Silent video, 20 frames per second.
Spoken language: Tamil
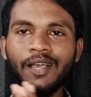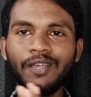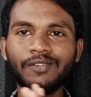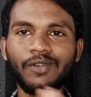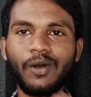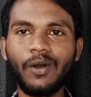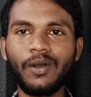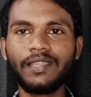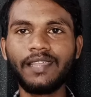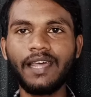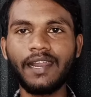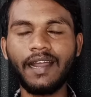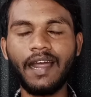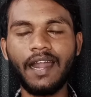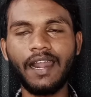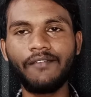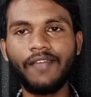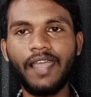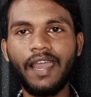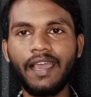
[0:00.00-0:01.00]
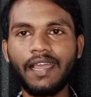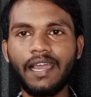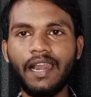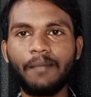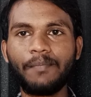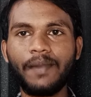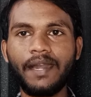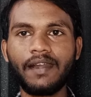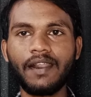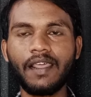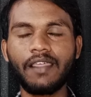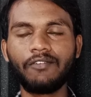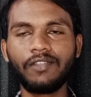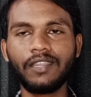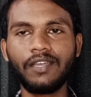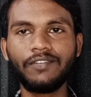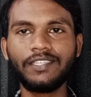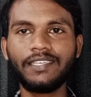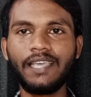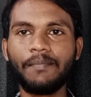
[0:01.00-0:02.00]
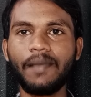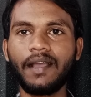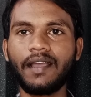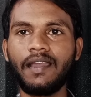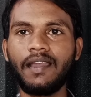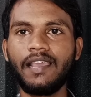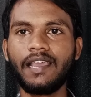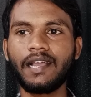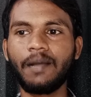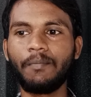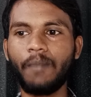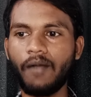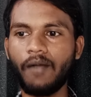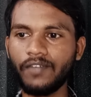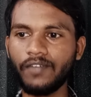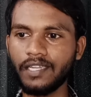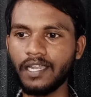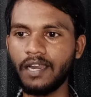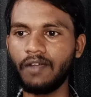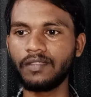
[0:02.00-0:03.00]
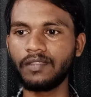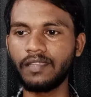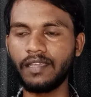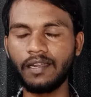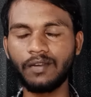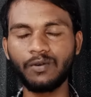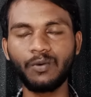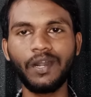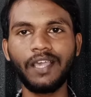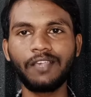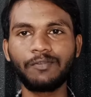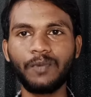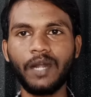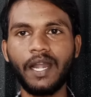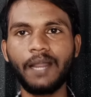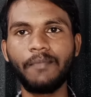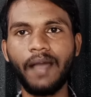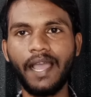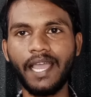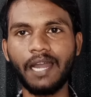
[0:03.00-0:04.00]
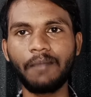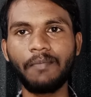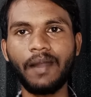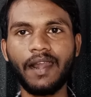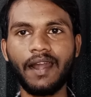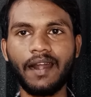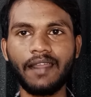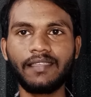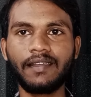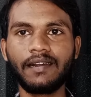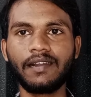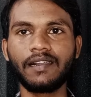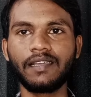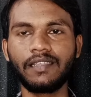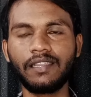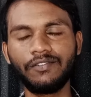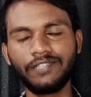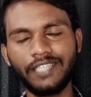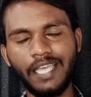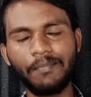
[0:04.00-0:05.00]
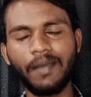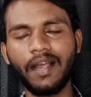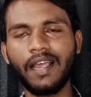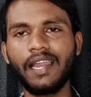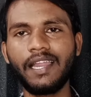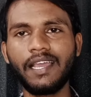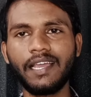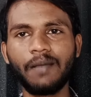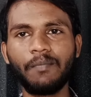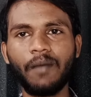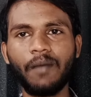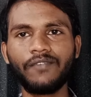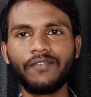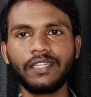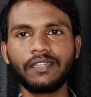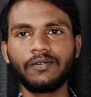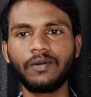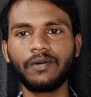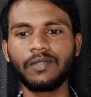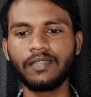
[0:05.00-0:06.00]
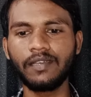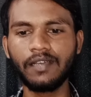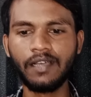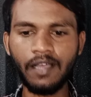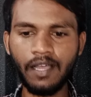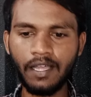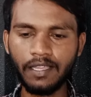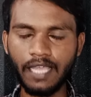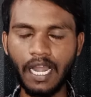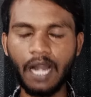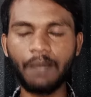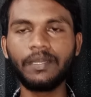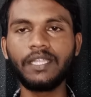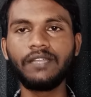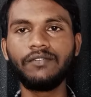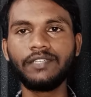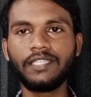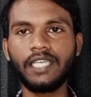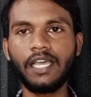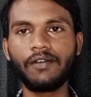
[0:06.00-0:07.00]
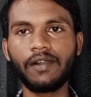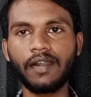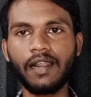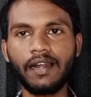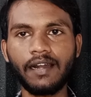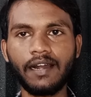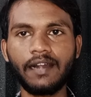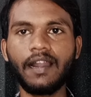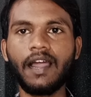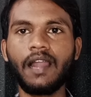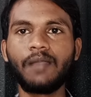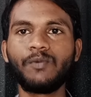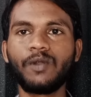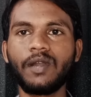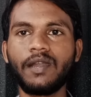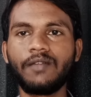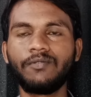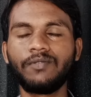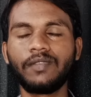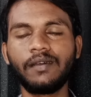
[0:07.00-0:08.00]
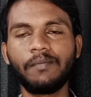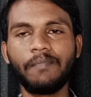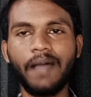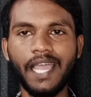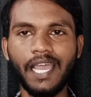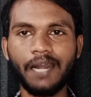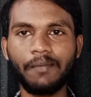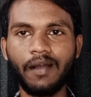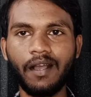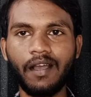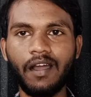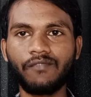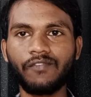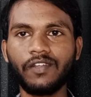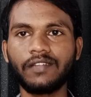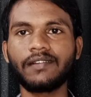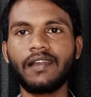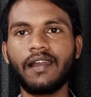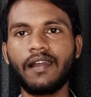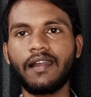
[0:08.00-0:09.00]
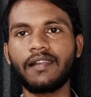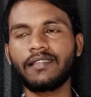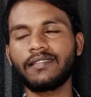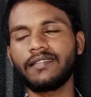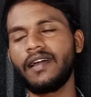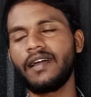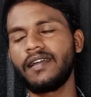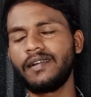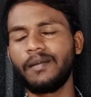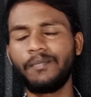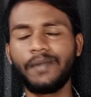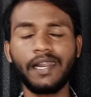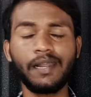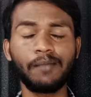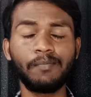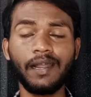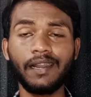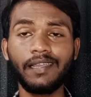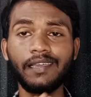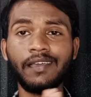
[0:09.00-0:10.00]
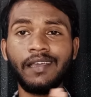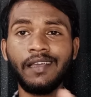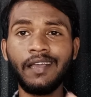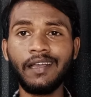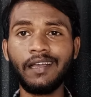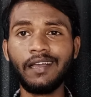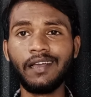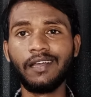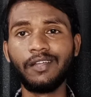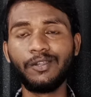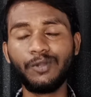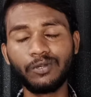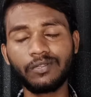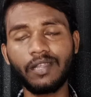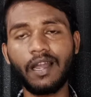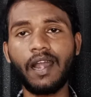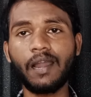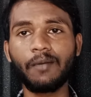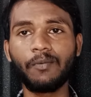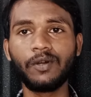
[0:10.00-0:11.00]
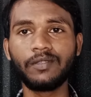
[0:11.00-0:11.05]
ஸோ இதற்கான வேலைகள் அப்படின்றது வந்து விஜய் மக்கள் இயக்கம் ஆஃபீஸில் வந்து டூ டேஸ் முன்னாடி பயங்கரமாக நடந்துட்டு இருக்குது விஜய் மக்கள் இயக்கம் ஆஃபீஸ்க்கு வந்து தளபதி விஜய் அவர்கள் ரெண்டு நாள் முன்னாடி பயங்கரமாக கான்ஃபரன்ஸ்லாம் நடத்துறாரு அப்படின்ற மாதிரி நியூஸ்லாம் நம்ம